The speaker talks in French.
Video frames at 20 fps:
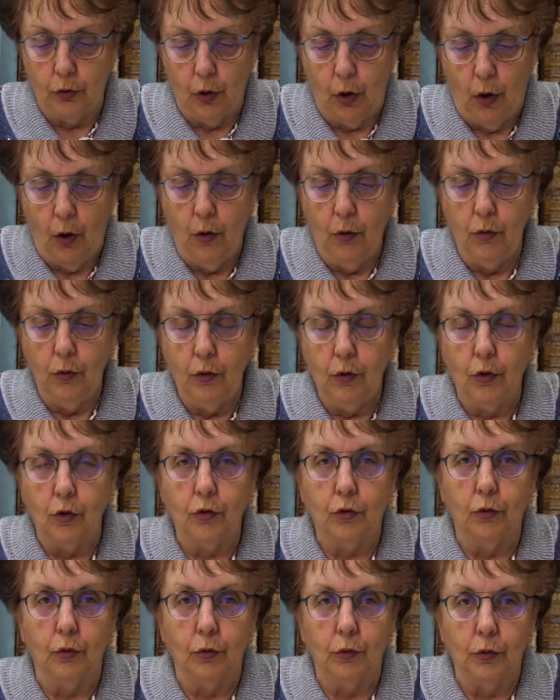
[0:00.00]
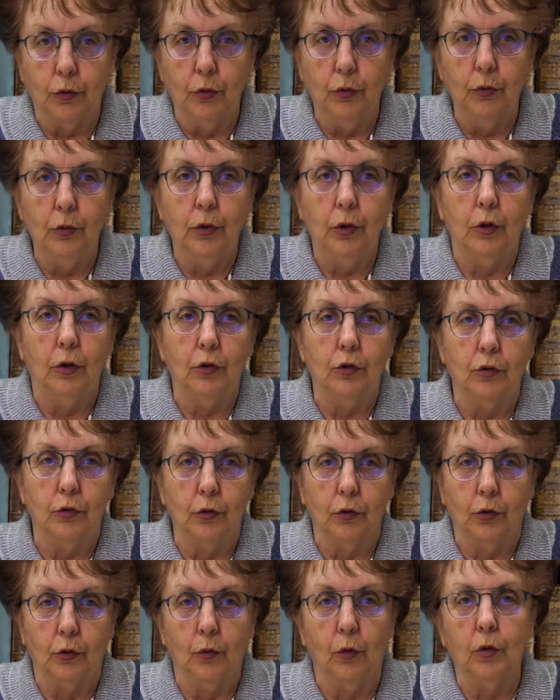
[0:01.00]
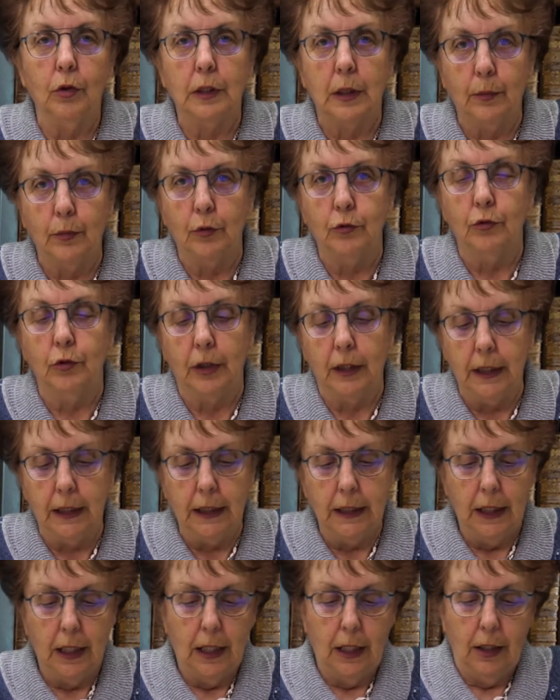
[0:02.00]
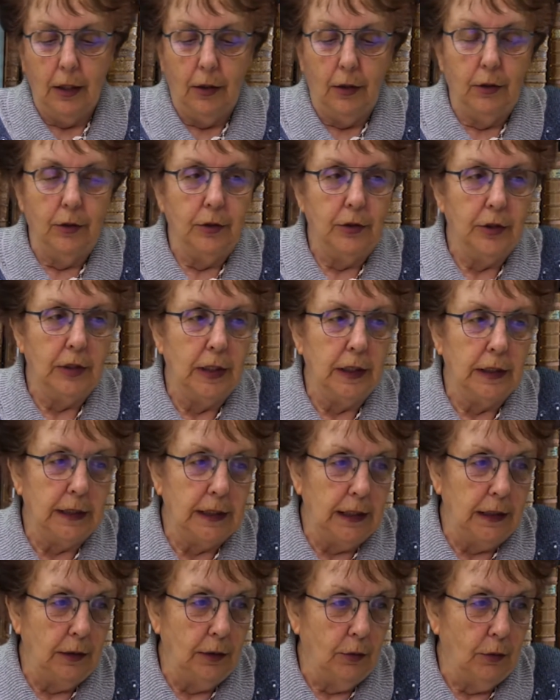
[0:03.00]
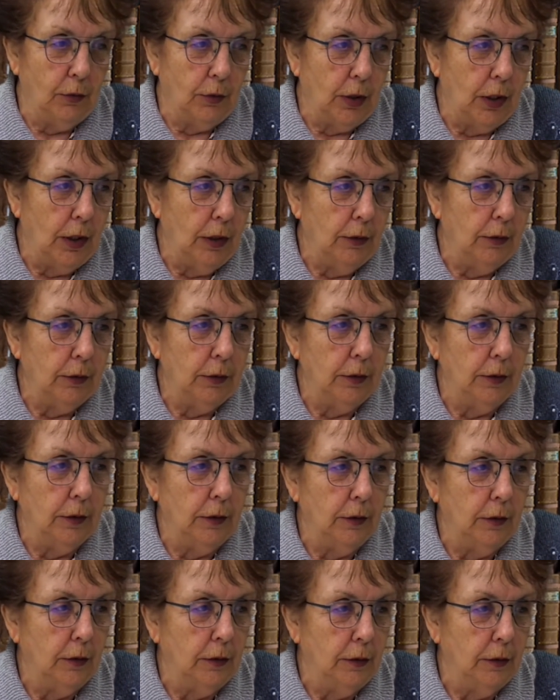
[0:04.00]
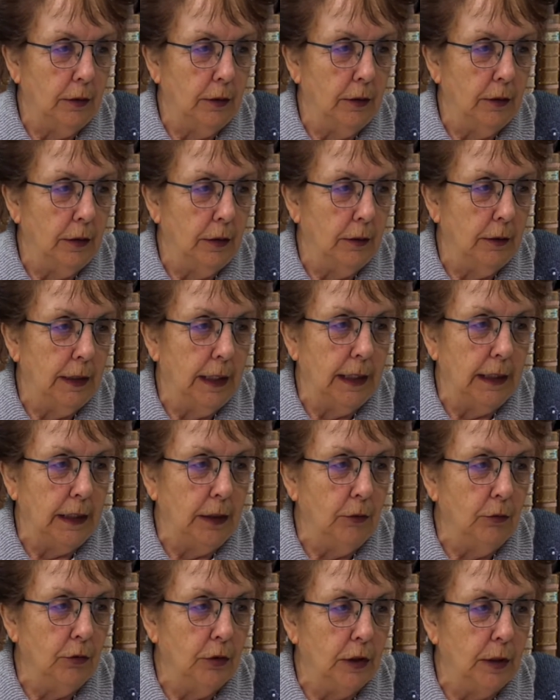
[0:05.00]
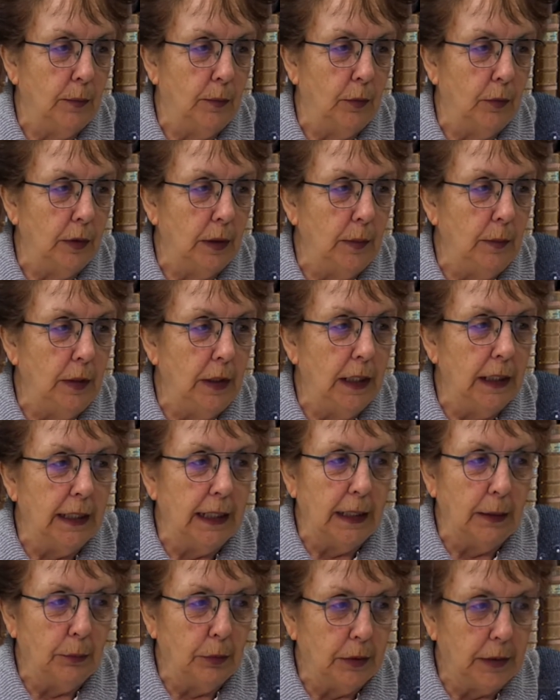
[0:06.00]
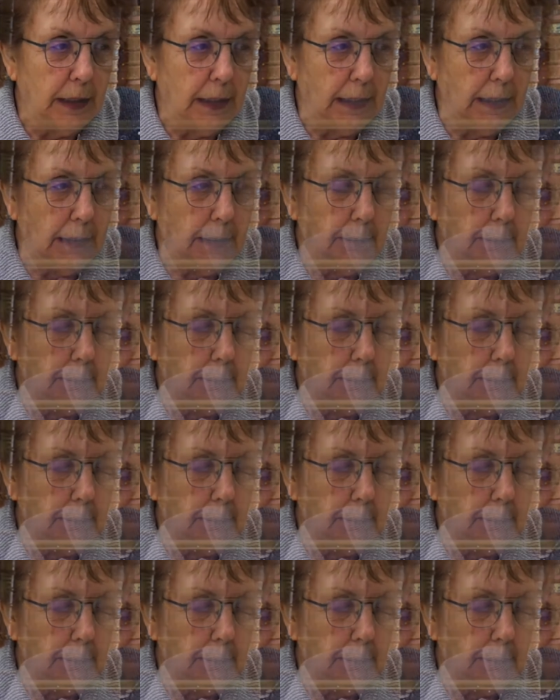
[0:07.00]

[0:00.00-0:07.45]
1, le jour 2, le jour 3, ça peut durer une certaine longueur d'année, on ne sait pas, des millénaires peut-être.